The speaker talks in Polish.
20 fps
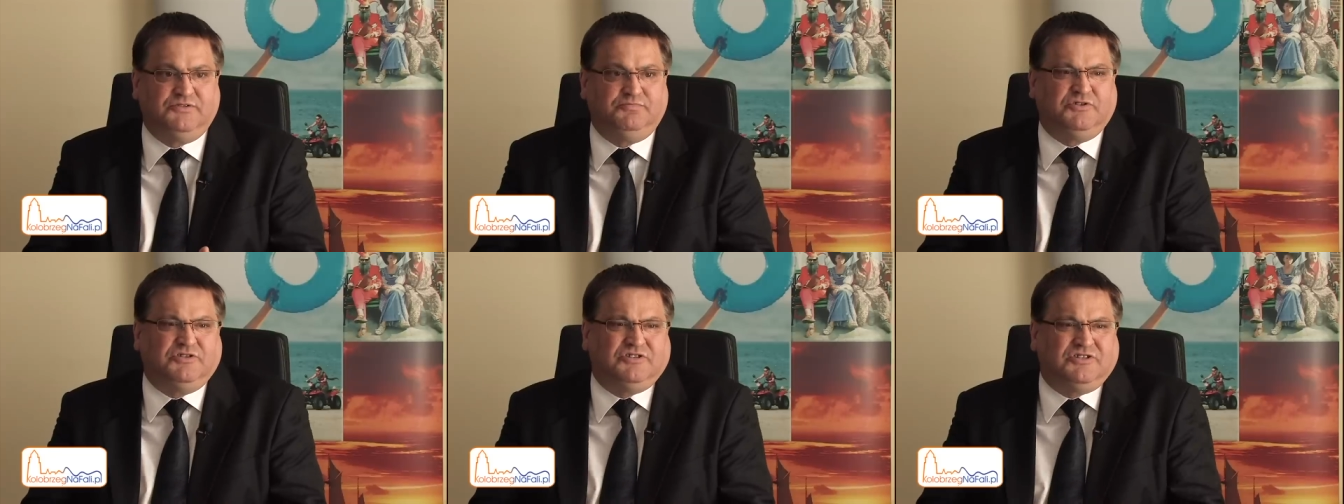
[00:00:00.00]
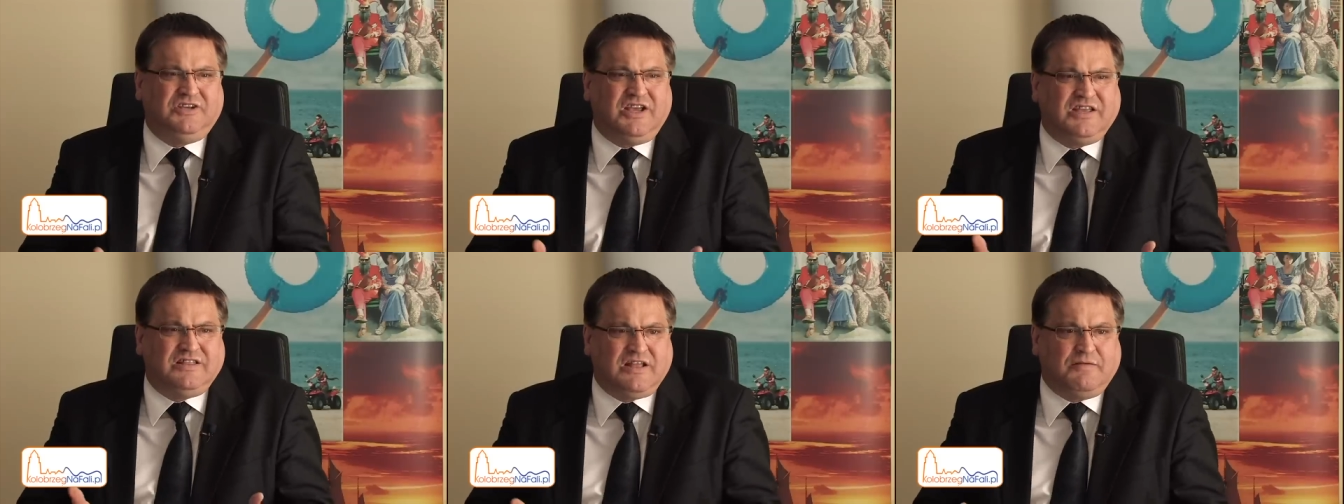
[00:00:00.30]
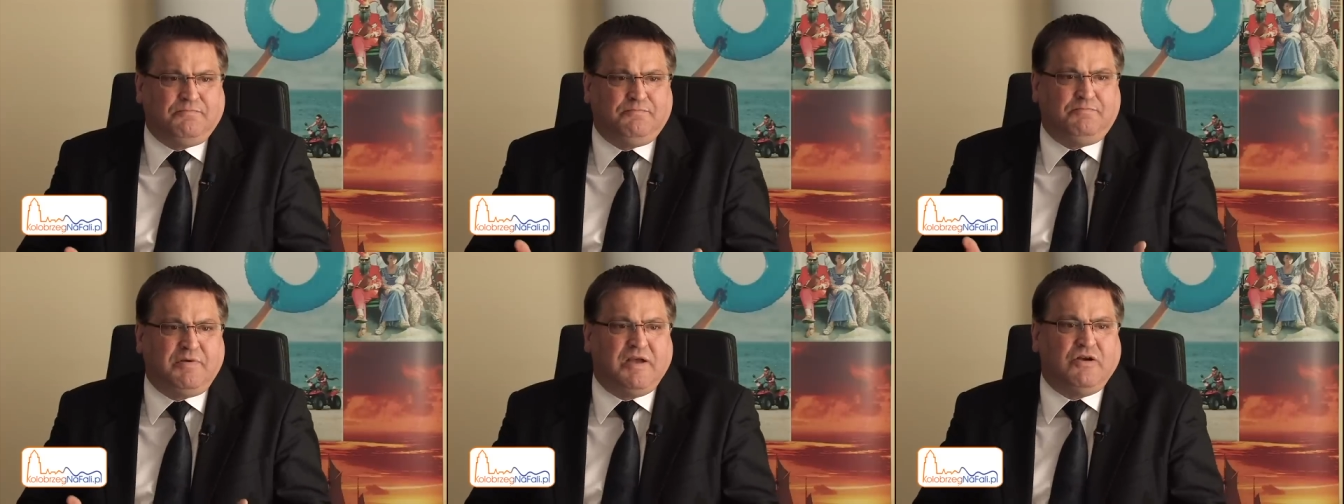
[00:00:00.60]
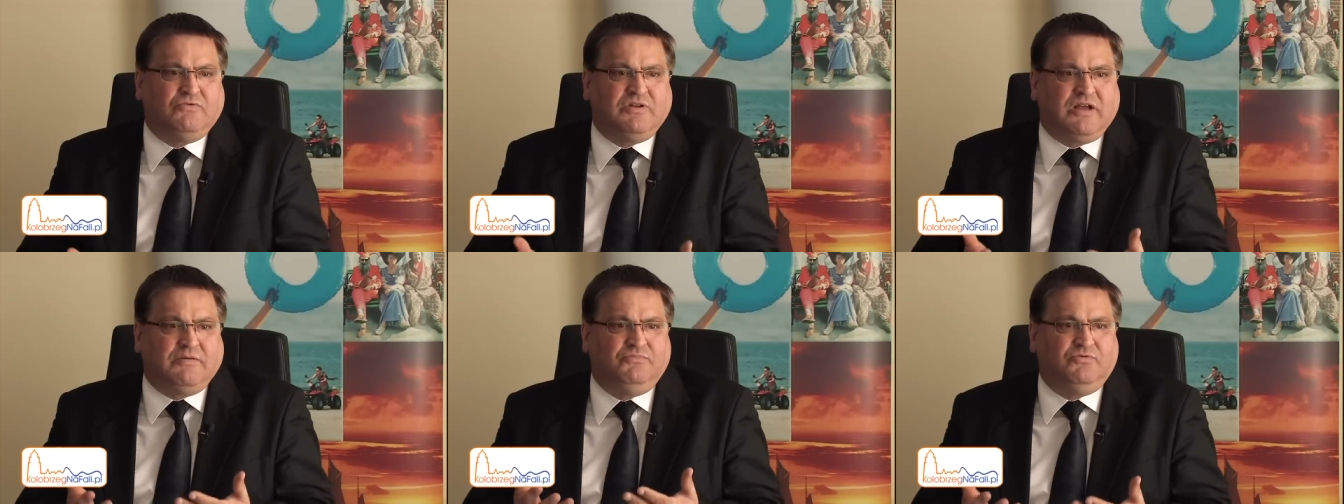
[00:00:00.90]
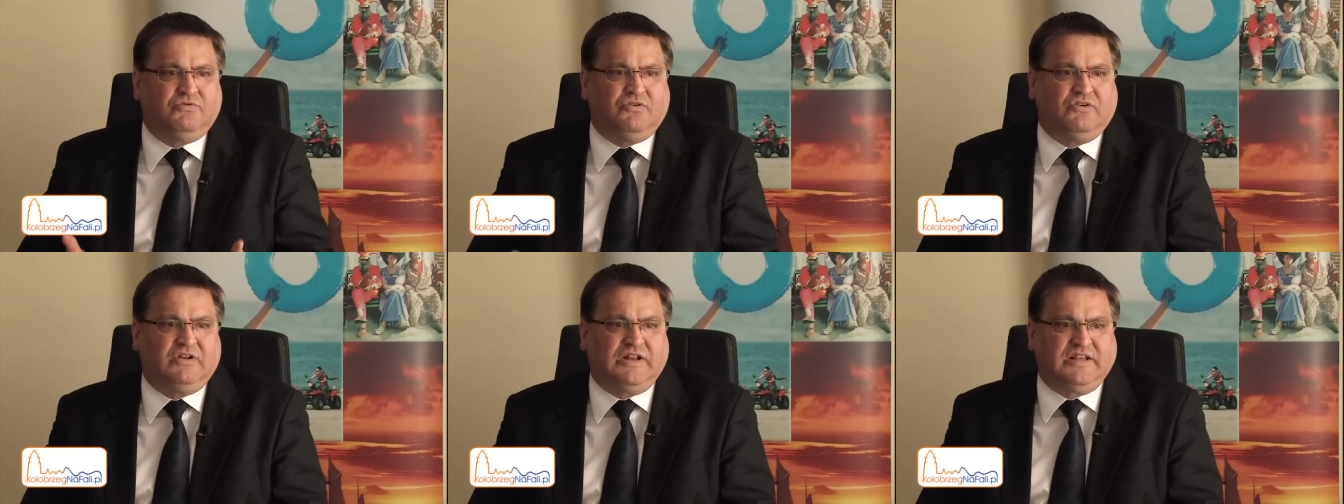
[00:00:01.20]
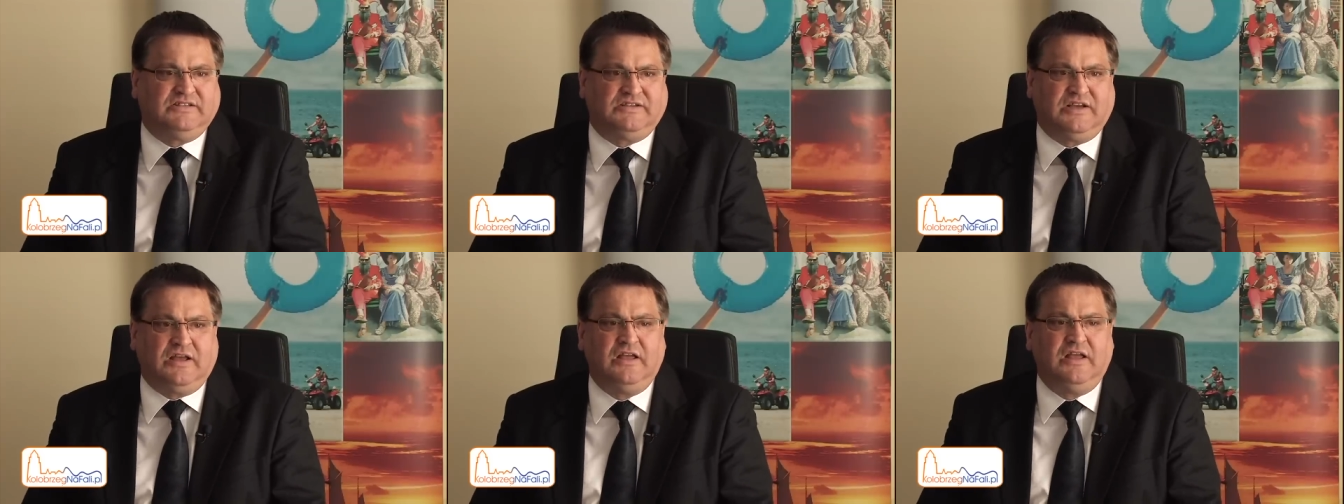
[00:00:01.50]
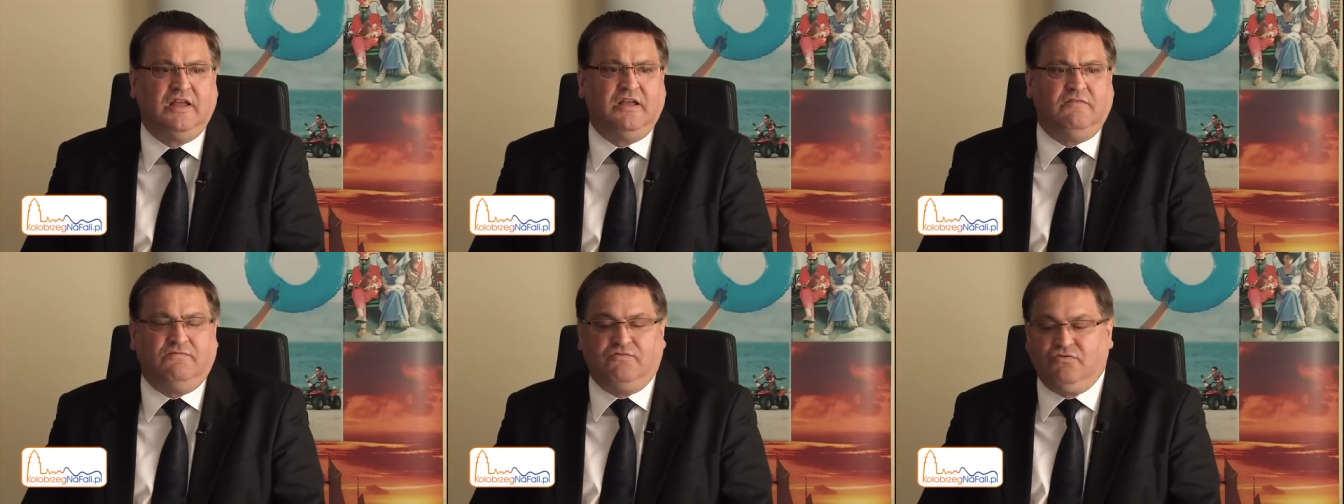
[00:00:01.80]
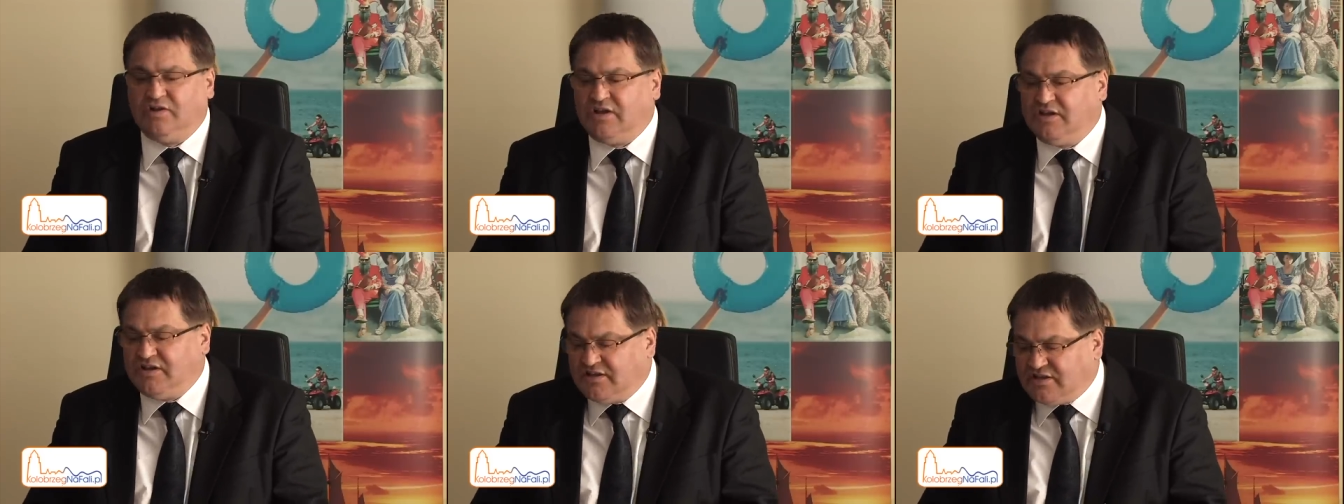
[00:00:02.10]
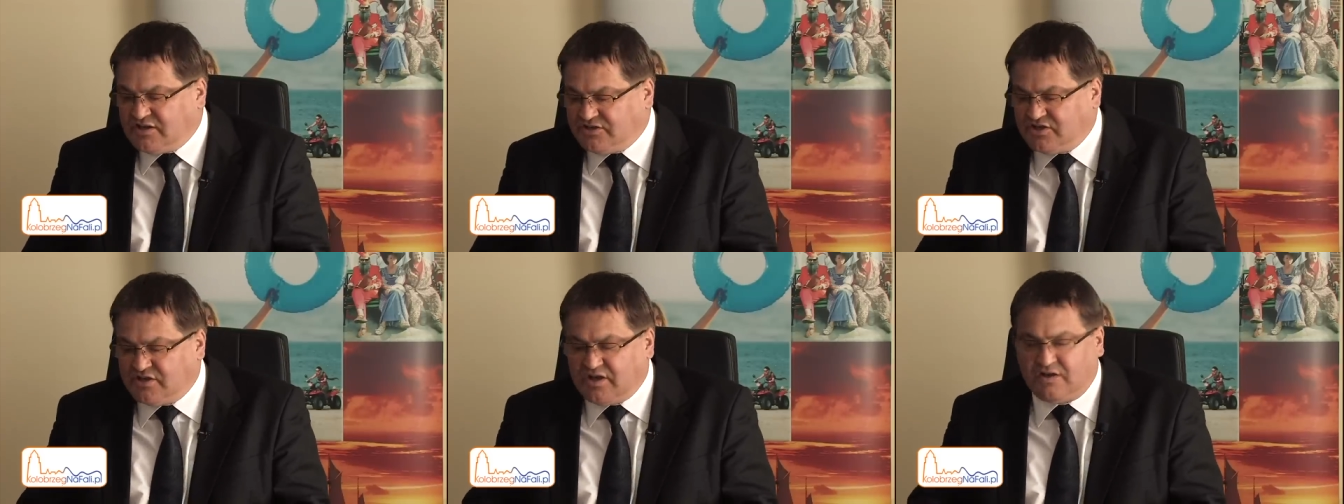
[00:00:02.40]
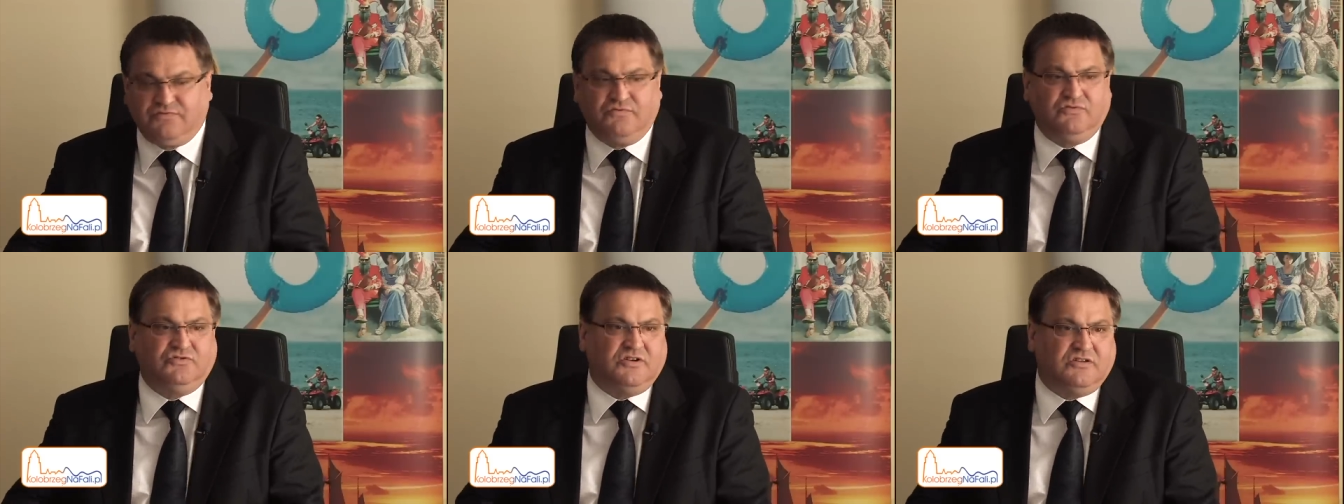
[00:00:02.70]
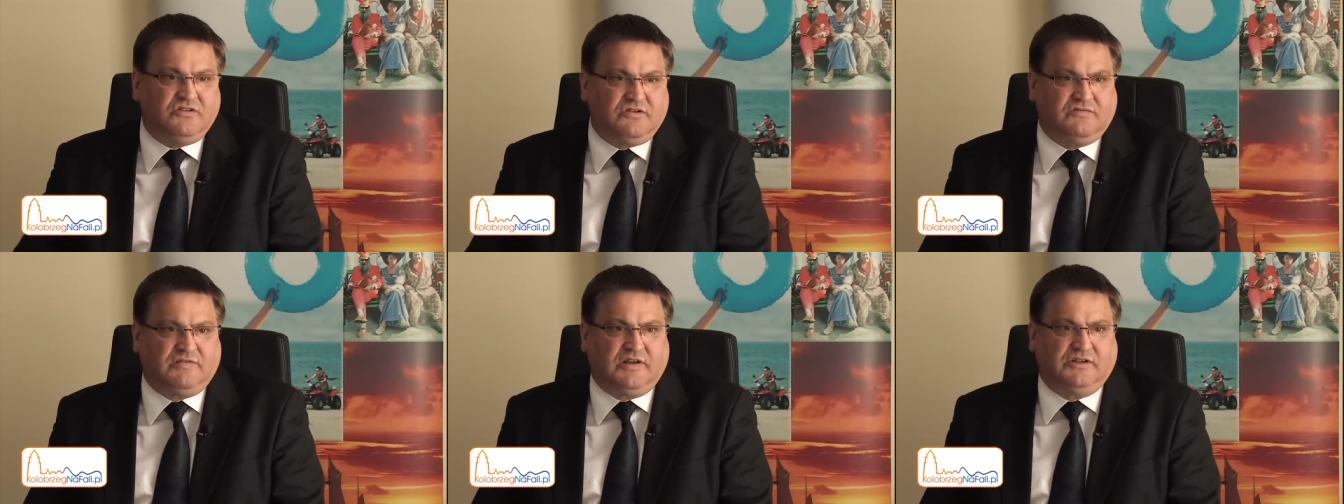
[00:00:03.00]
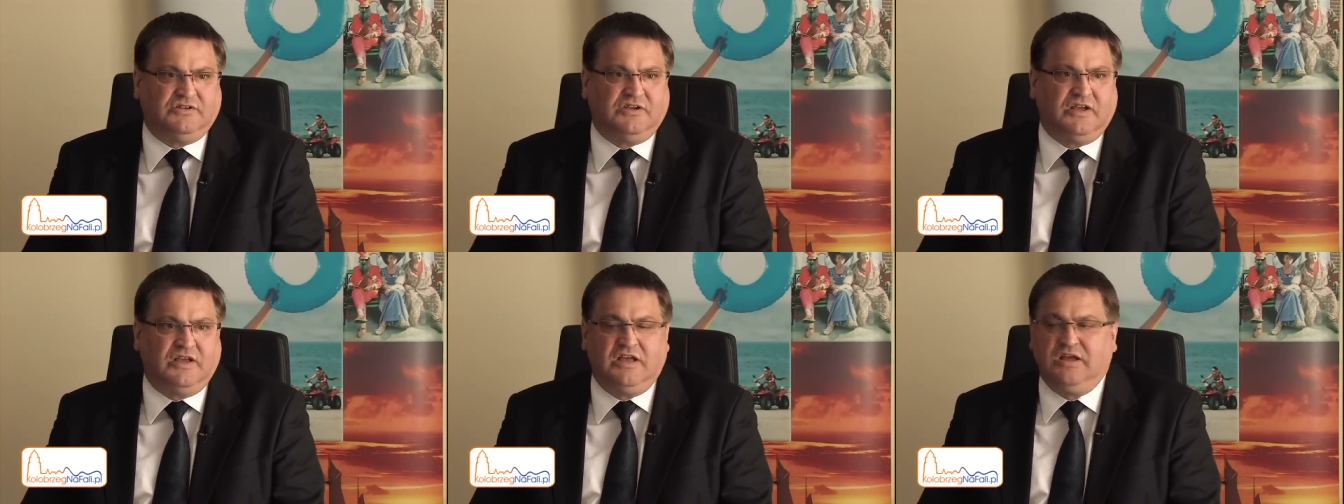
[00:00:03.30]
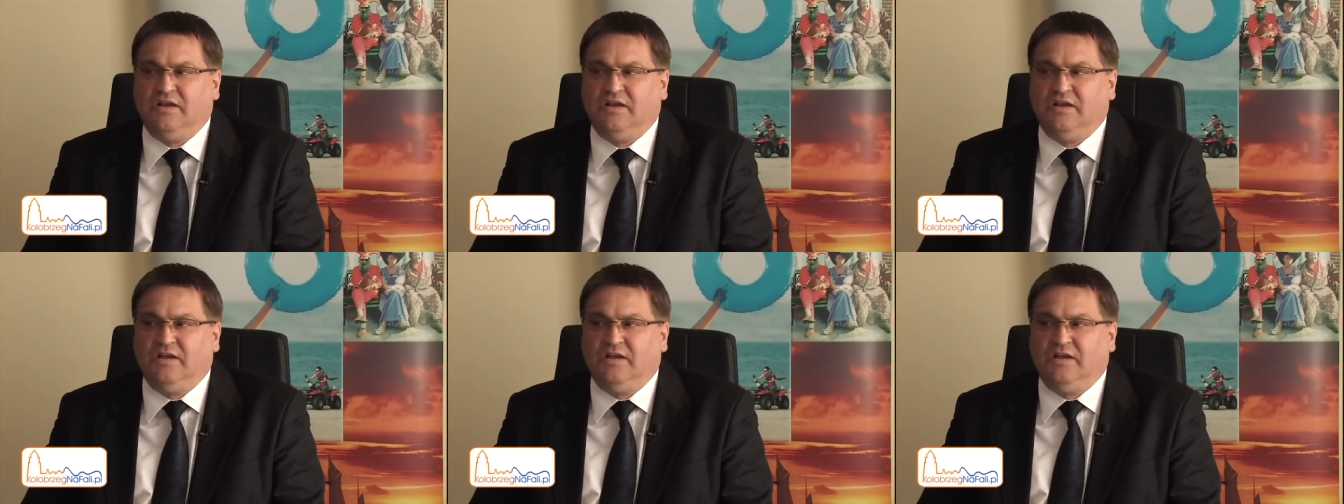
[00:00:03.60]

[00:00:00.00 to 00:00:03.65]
Przecież jedna pełna biurokracja. W ogóle nie da się tak funkcjonować.